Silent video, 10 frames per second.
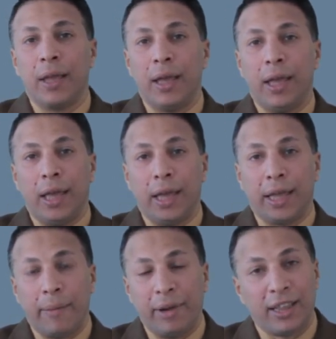آه،
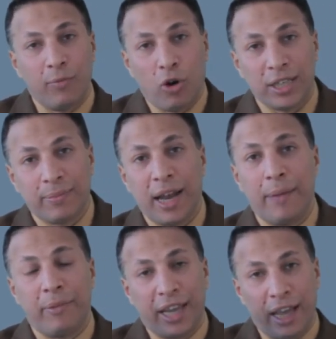جمعيه المحاسبه
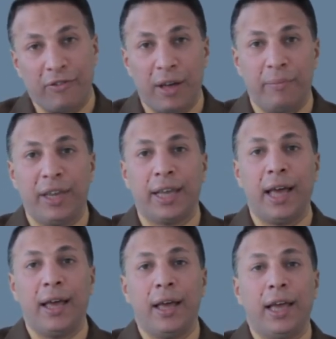الامريكيه في
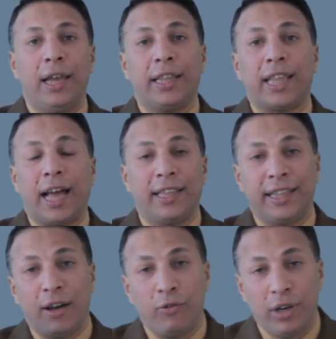امريكا الاتحاد
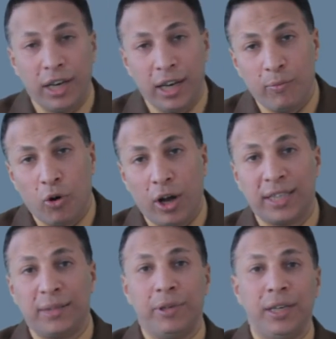الدولي
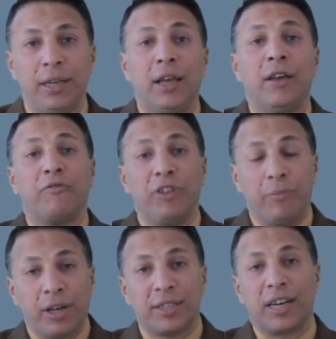للمحاسبين في
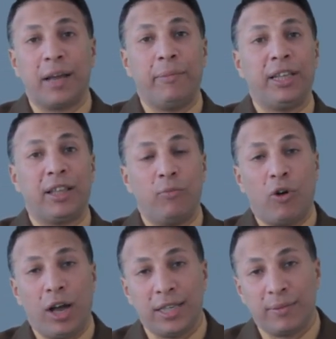مصر جمعيه
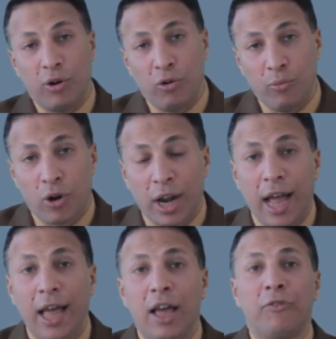المحاسبه
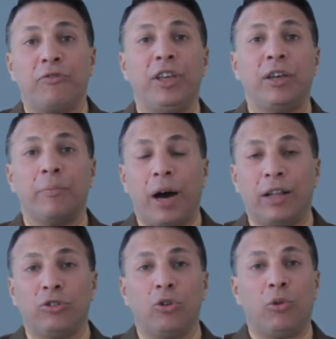والمراجعه في
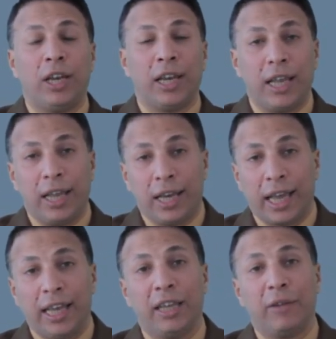بعض دول الخليج